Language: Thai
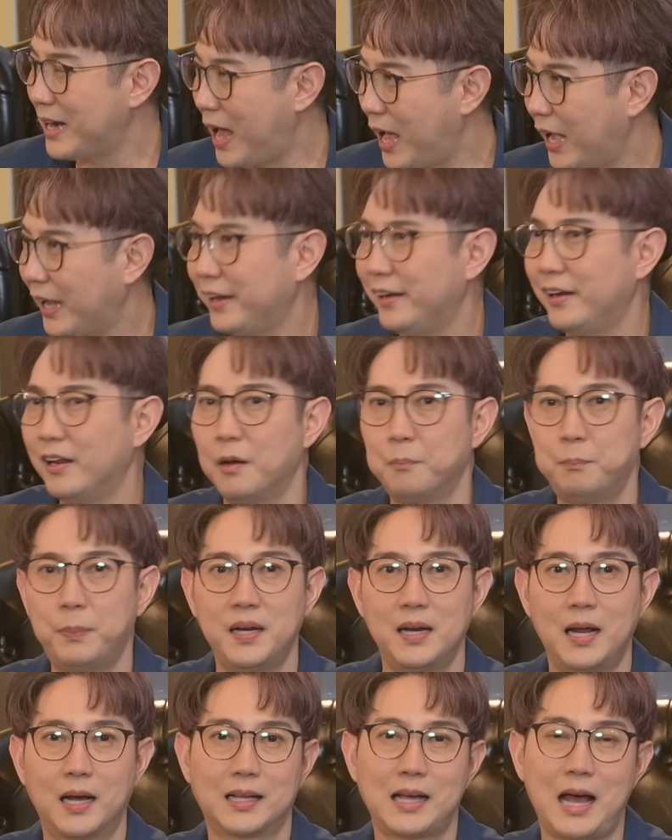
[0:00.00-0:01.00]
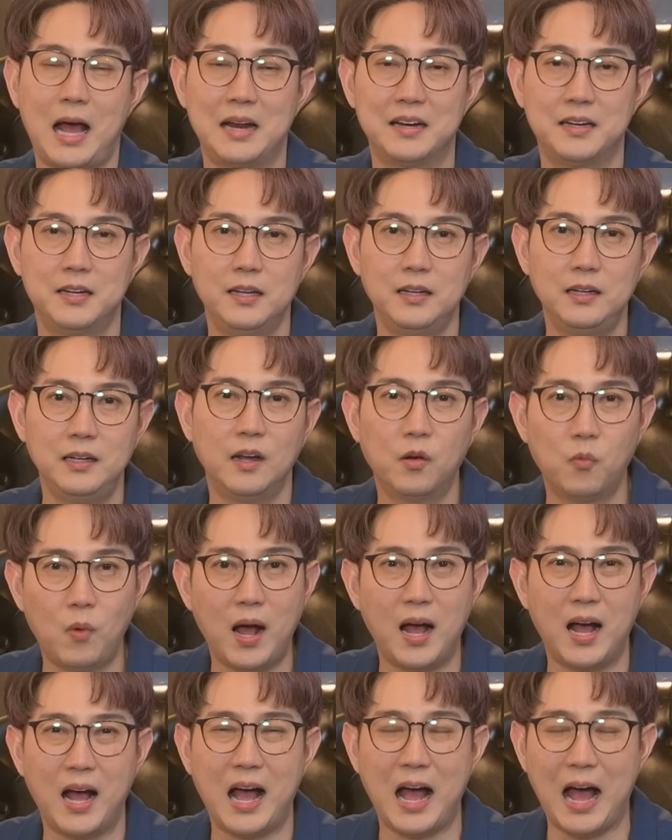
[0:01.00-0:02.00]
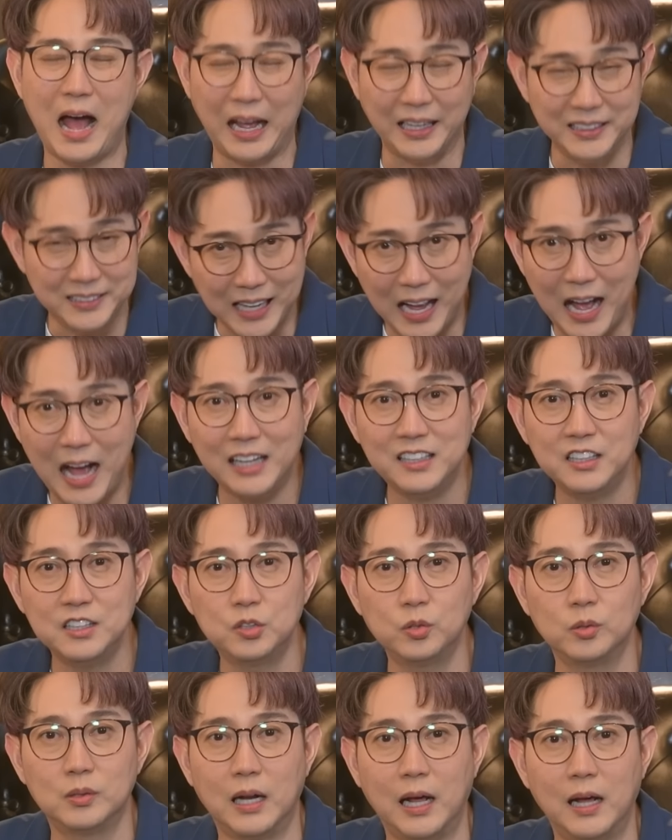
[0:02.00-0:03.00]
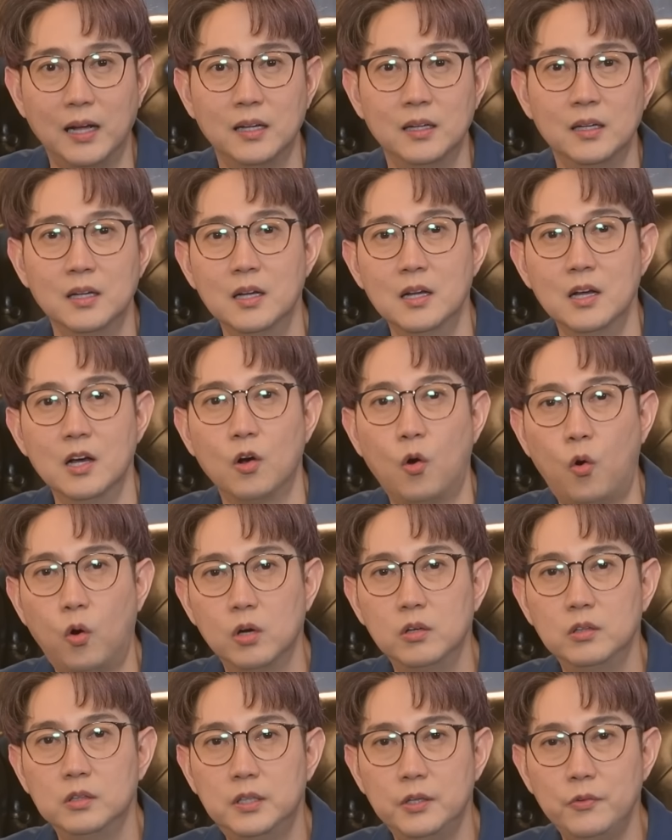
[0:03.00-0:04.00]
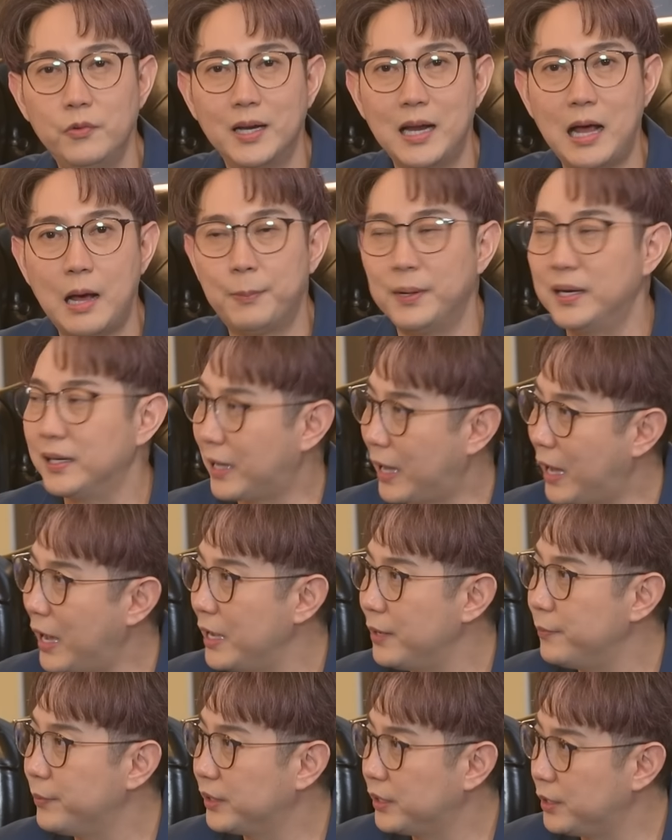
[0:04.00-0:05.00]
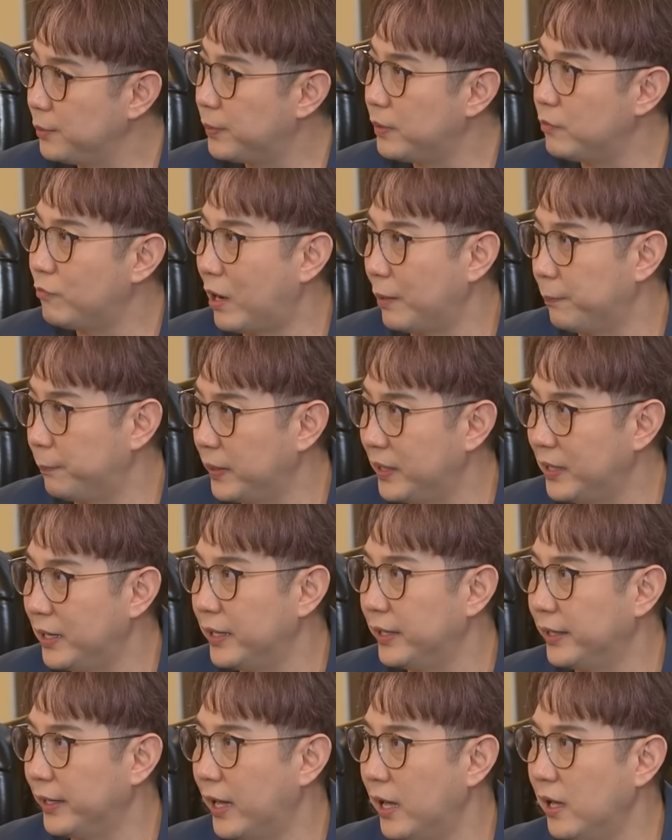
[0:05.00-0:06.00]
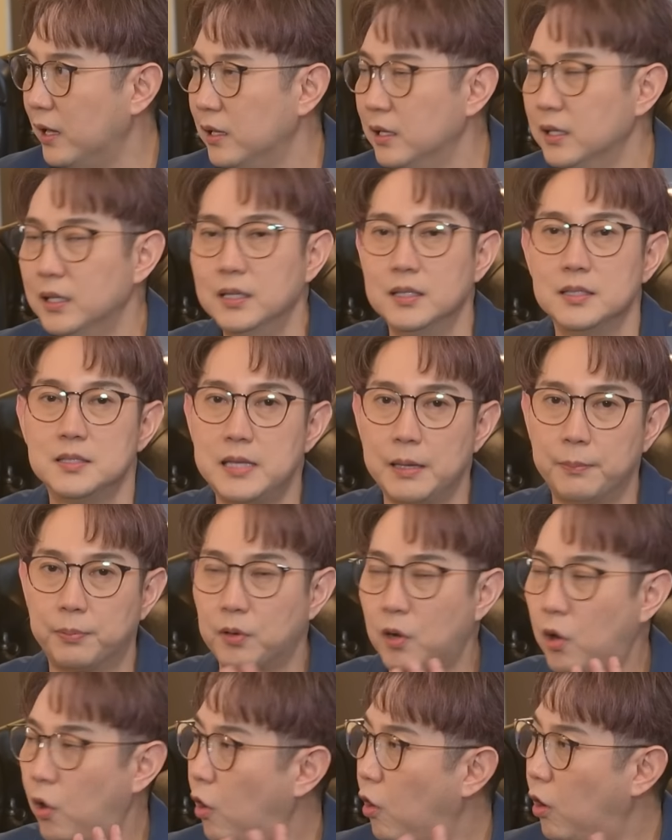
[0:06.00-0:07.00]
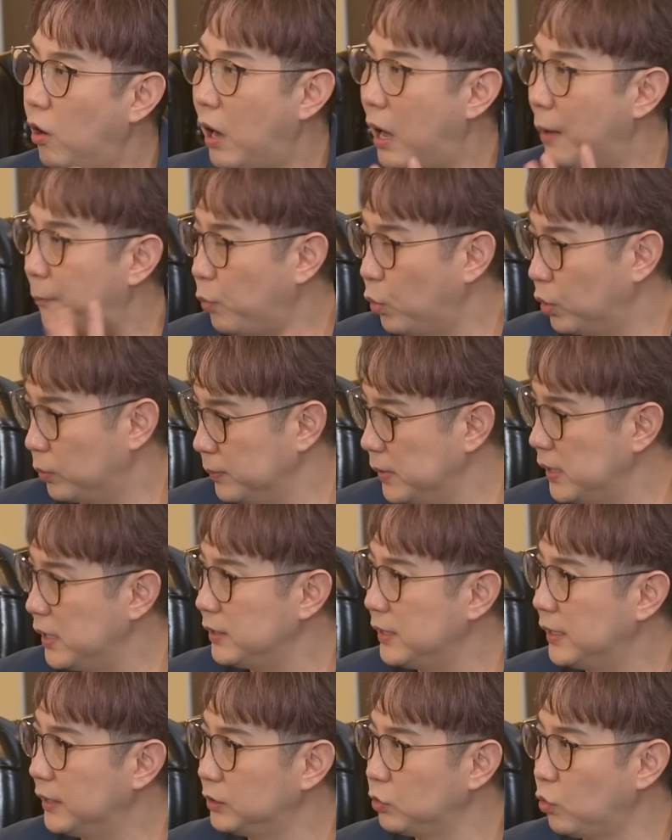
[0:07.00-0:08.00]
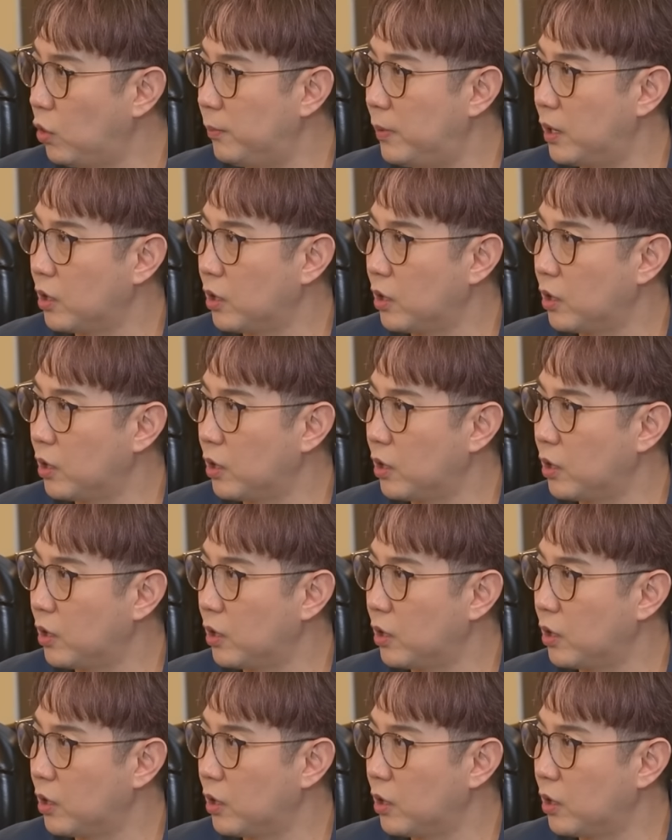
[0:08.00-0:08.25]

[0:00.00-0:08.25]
ไอเนี่ยเป็นอาการที่เรียกว่าหายช้าที่สุดนะคนที่เวลาเป็นไข้บางทีเป็นหวัดเป็นอะไรอย่างเงี้ยเจ็บคอปวดเมื่อยเนื้อตัวมา